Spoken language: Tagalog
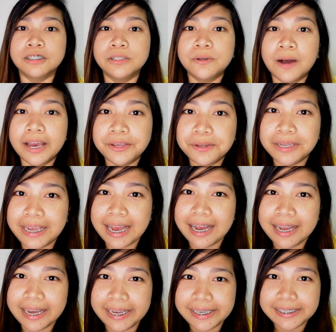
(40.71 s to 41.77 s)
So, ayun nga
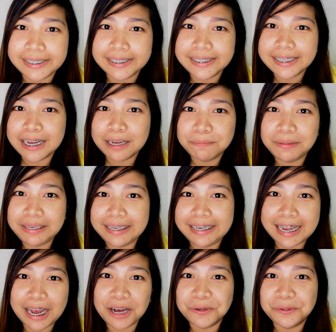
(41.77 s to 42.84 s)
guys, nakabili
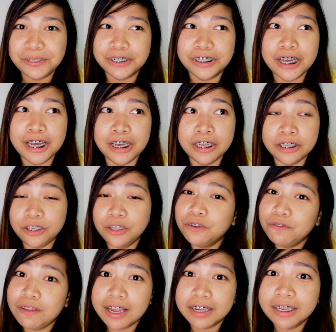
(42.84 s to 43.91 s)
na ako ng
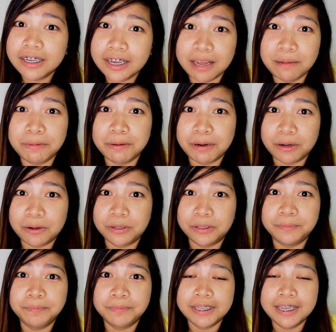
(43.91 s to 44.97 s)
new vlogging camera
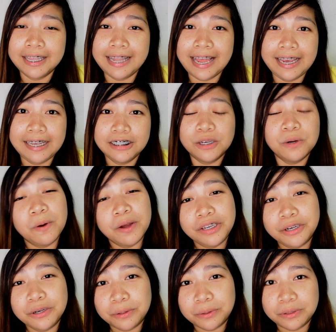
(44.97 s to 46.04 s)
ko dahil sa
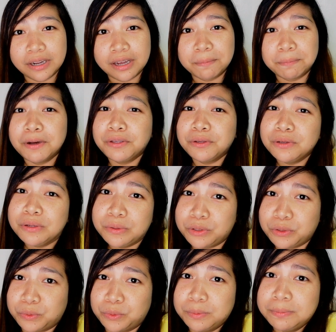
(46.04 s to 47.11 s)
one year ko na
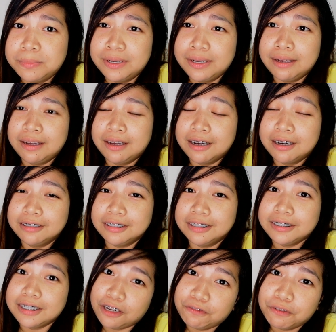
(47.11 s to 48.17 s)
pag-YouTube,
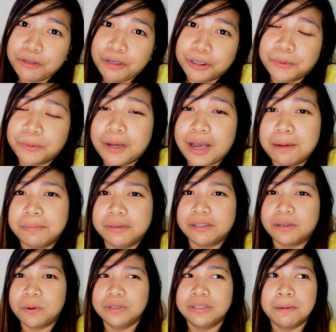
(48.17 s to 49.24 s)
cellphone lang yung gamit
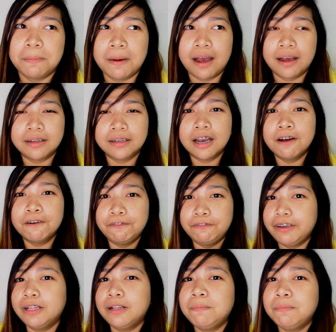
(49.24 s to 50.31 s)
ko sa
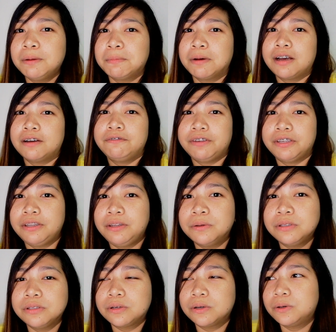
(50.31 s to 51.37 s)
pag-film ng mga
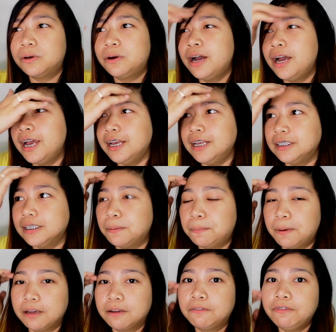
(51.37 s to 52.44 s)
videos ko, sa
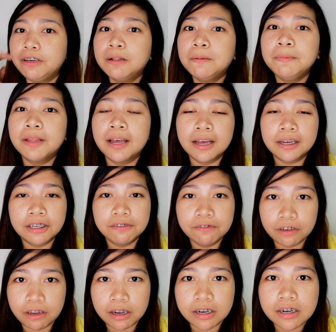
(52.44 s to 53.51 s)
pag-film ng aking
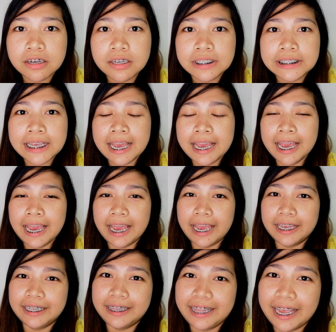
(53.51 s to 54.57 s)
vlogs,
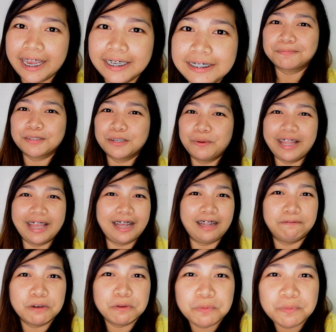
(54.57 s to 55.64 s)
and then, with the
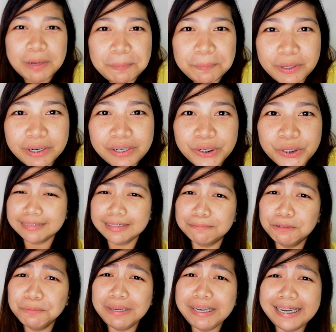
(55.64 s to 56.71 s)
help of my partner,
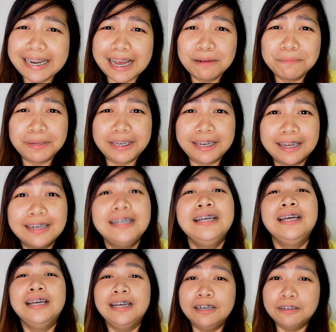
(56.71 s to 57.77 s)
bumili na kami ng
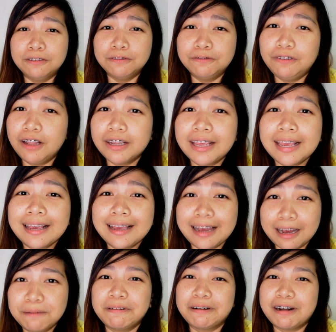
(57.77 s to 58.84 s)
vlogging
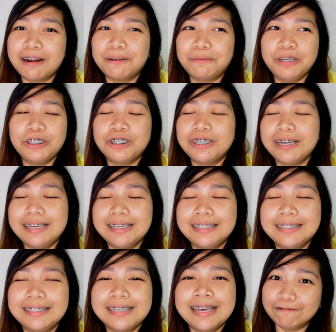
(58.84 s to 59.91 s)
camera which
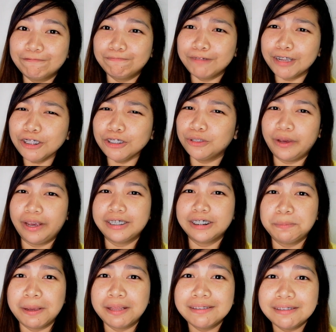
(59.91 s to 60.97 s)
is not so
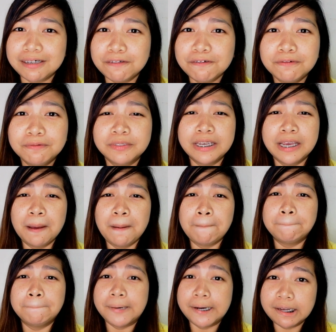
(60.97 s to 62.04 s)
expensive
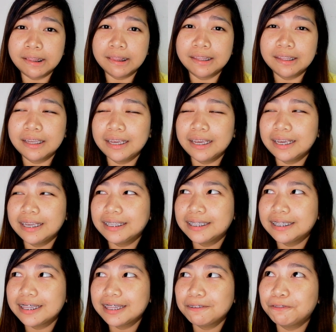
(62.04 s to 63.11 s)
but
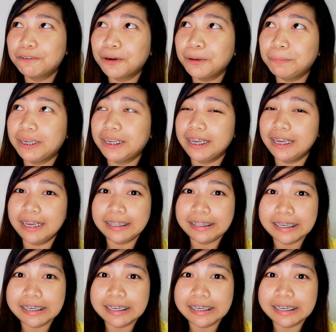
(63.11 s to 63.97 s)
for me, it